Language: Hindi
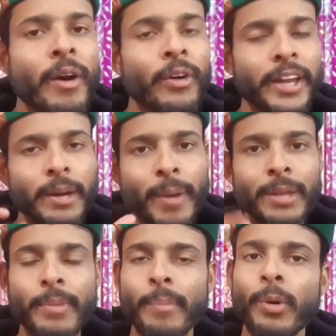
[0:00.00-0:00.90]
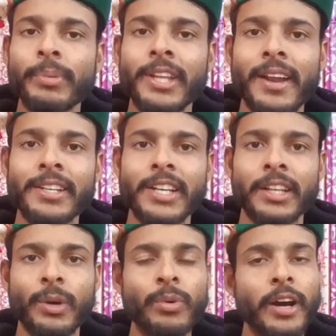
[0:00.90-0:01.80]
और एक बात मैं आपको बताना
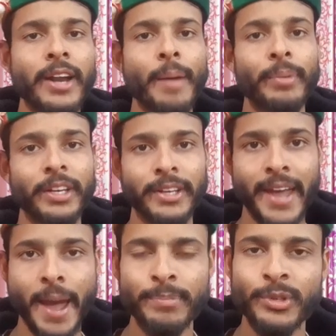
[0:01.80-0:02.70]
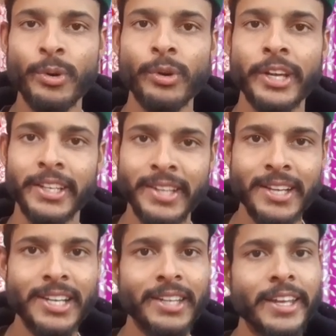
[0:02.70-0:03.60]
चाहता हूँ अगर आप इन कैप्स को ख़रीदना
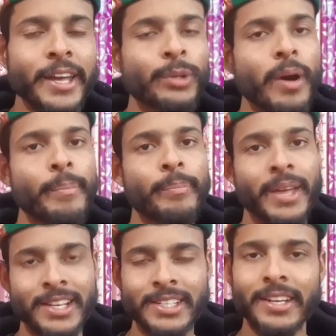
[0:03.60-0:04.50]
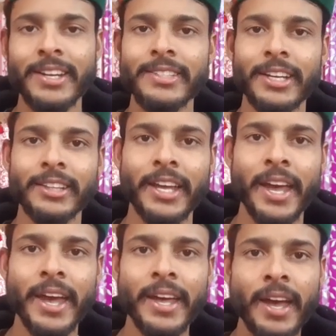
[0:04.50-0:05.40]
चाहते हैं तो आप मेरे से ख़रीद सकते हैं